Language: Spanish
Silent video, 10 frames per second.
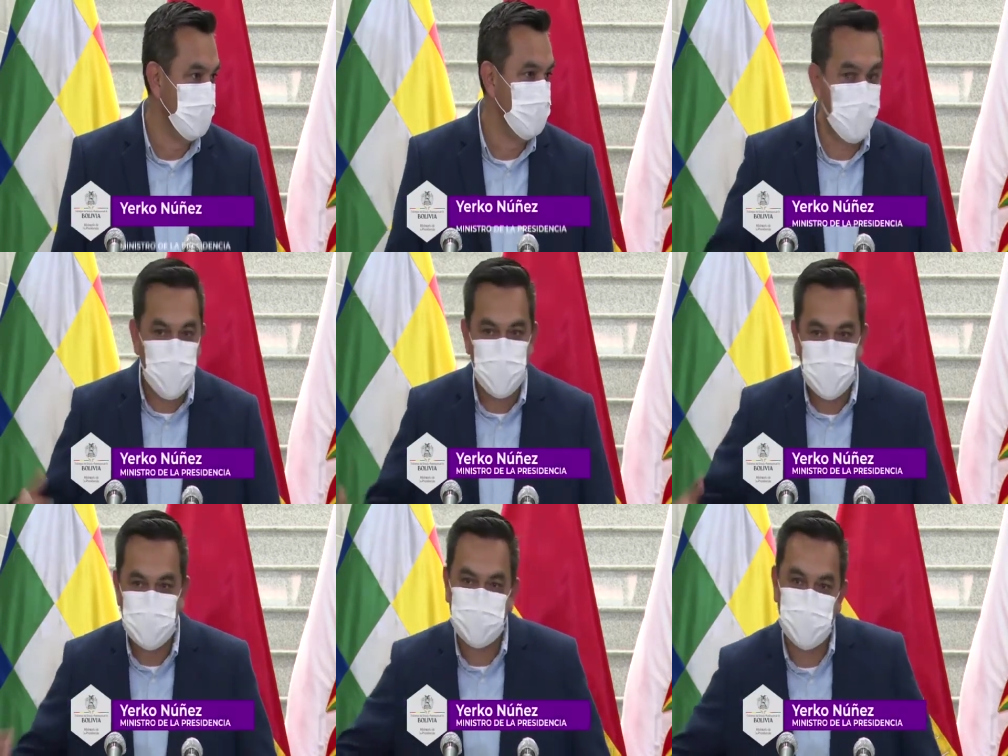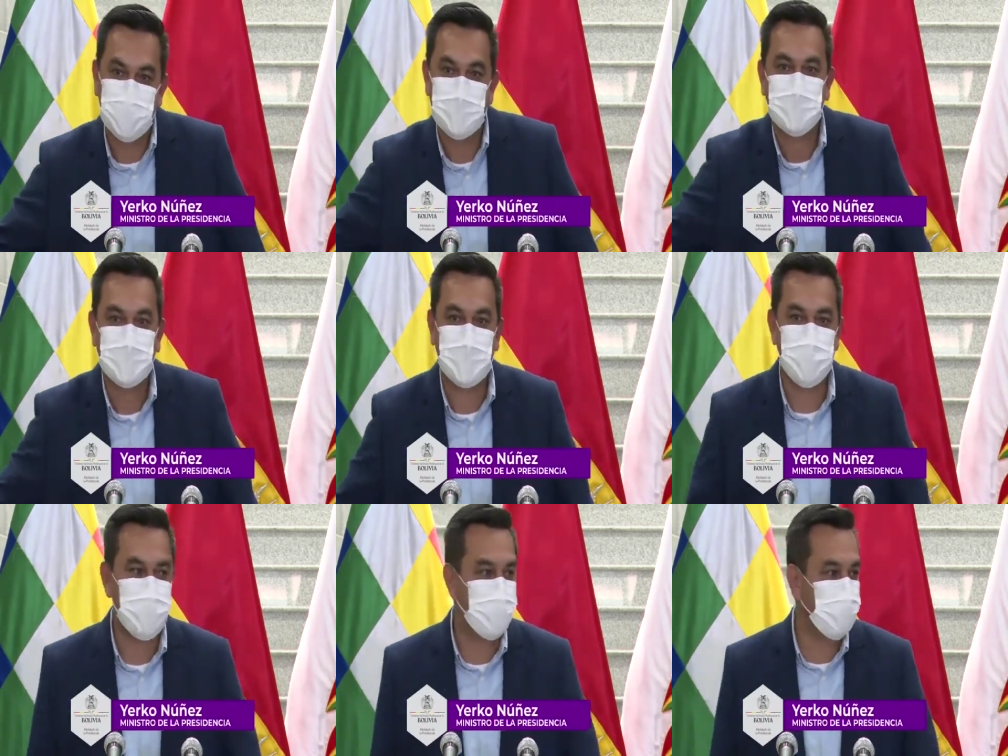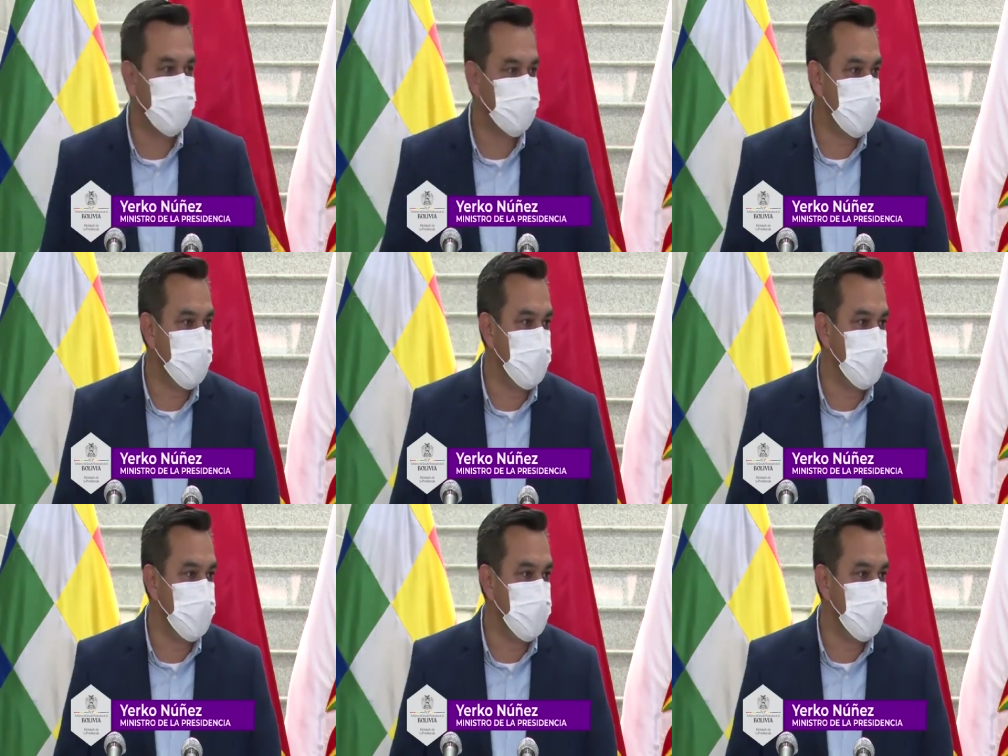no pueden estar cambiando fechas